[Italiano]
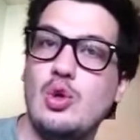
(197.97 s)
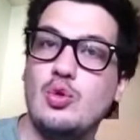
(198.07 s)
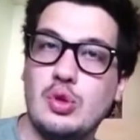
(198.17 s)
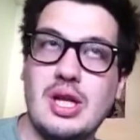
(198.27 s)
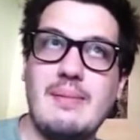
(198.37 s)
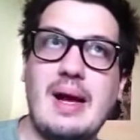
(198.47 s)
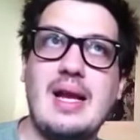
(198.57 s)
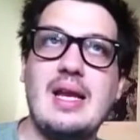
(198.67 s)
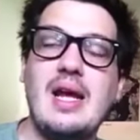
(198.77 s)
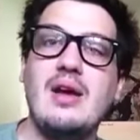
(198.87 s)
tutte le
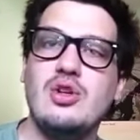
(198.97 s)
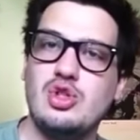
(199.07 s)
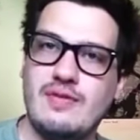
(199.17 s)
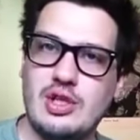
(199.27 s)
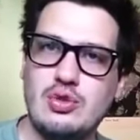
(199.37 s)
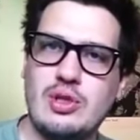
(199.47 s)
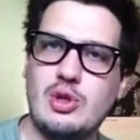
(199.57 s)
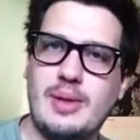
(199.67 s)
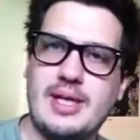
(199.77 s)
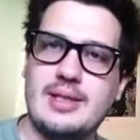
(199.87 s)
maglie, ci faccio una
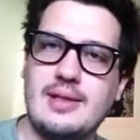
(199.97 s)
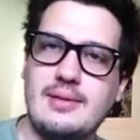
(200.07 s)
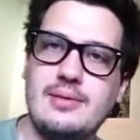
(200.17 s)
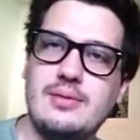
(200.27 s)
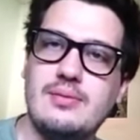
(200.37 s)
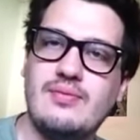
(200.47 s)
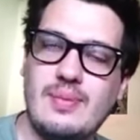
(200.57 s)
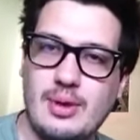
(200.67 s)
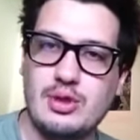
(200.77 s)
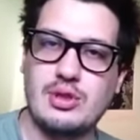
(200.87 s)
coperta.
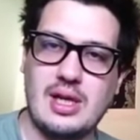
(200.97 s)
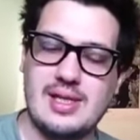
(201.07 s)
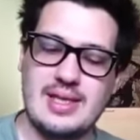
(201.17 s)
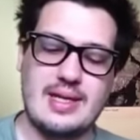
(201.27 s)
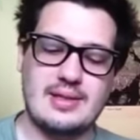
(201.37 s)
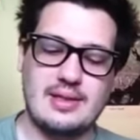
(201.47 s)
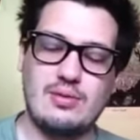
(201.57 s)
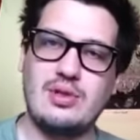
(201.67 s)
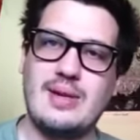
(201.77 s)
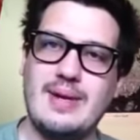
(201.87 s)
Porto dalla sarta
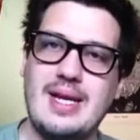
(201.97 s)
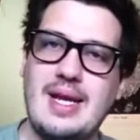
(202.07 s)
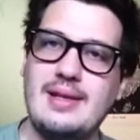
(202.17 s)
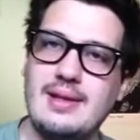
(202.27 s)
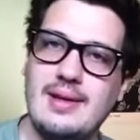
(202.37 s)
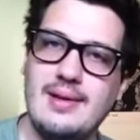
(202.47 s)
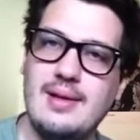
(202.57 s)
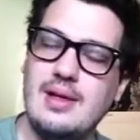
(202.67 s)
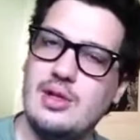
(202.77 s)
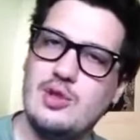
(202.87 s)
tutte le magliette,
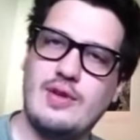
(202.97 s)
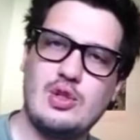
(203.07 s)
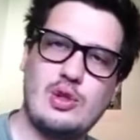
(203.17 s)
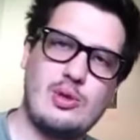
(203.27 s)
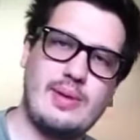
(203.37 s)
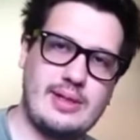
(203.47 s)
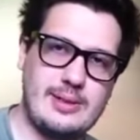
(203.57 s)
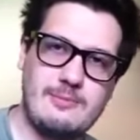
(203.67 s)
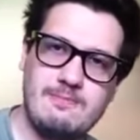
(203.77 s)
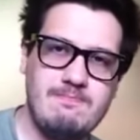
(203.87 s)
ci faccio una coperta.
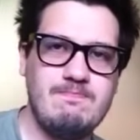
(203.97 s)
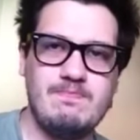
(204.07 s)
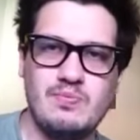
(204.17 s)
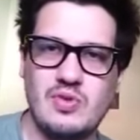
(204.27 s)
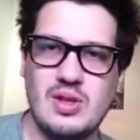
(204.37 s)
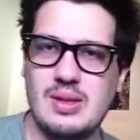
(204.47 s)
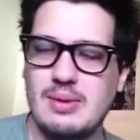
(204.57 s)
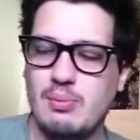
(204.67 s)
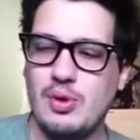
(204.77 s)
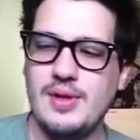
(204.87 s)
Una
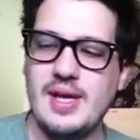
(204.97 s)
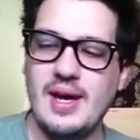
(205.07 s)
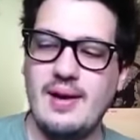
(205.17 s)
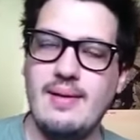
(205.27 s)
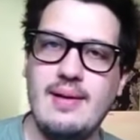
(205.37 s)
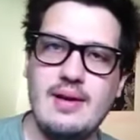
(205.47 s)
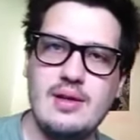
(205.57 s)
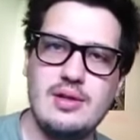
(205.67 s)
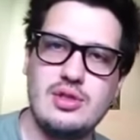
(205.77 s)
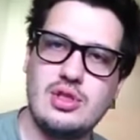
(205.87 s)
buona idea?
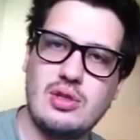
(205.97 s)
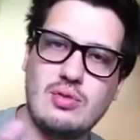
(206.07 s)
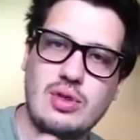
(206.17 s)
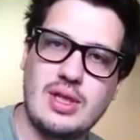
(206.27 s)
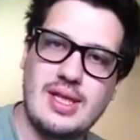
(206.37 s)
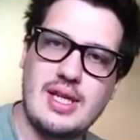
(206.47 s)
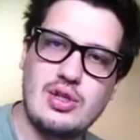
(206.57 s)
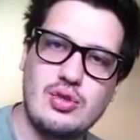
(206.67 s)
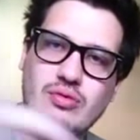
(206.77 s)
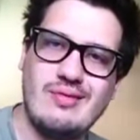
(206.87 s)
Ciao a tutti da
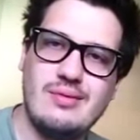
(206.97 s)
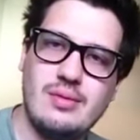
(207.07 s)
Naccio.